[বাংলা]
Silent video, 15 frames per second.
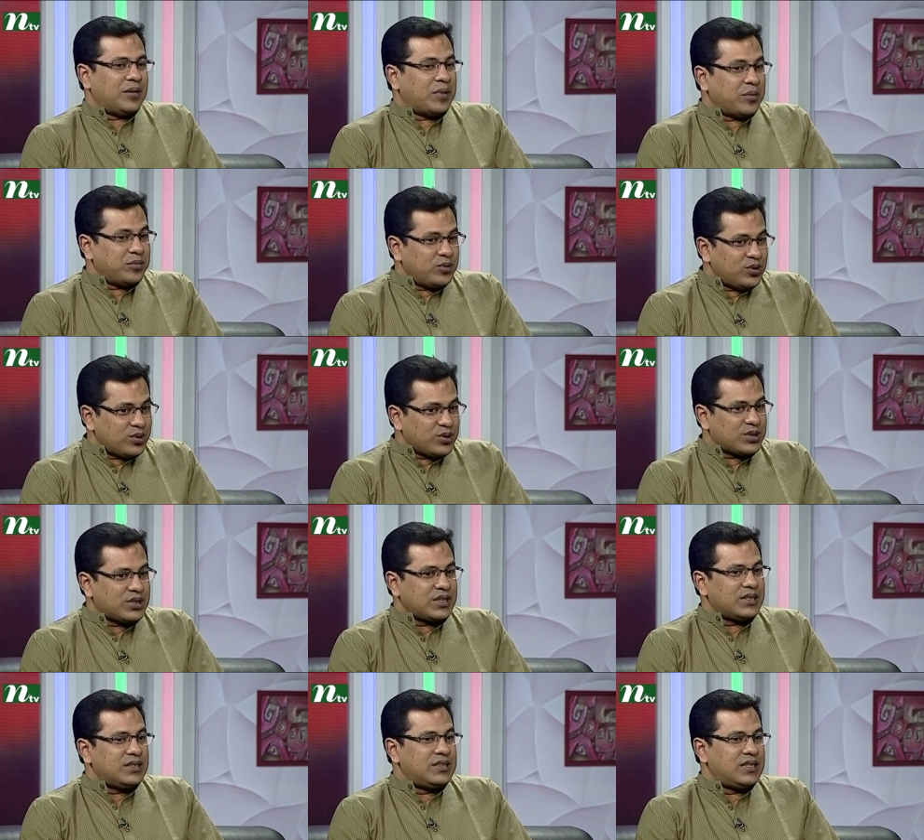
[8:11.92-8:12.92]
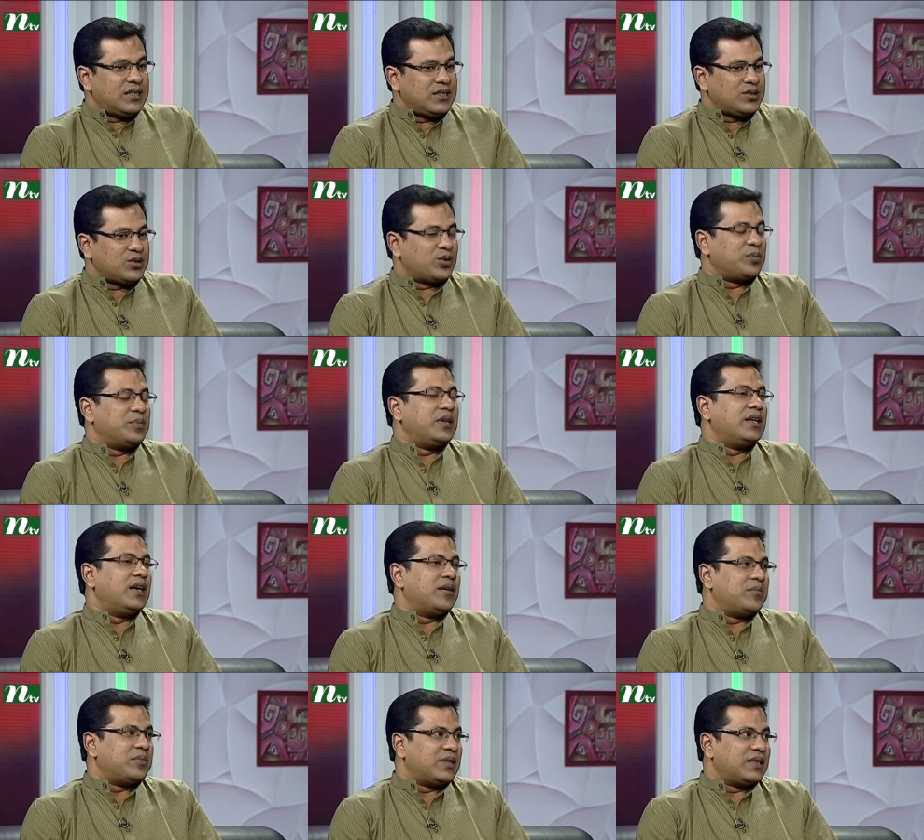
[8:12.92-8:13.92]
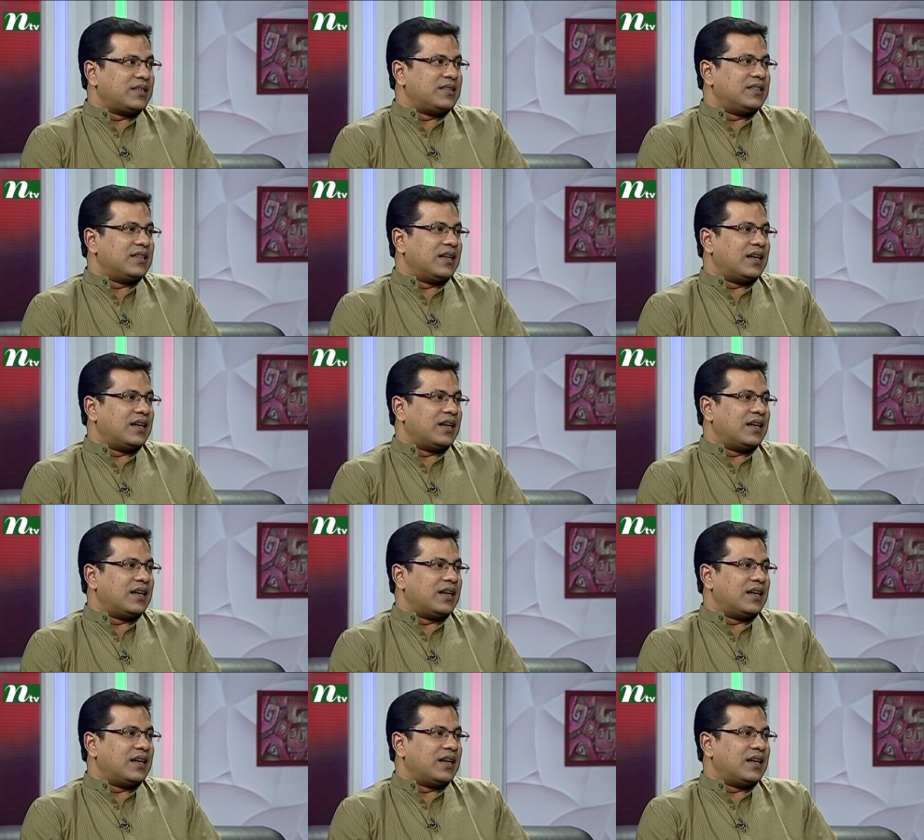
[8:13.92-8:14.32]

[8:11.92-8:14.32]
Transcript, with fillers: মামুনুর রশিদ শর্মিলে আহমেদ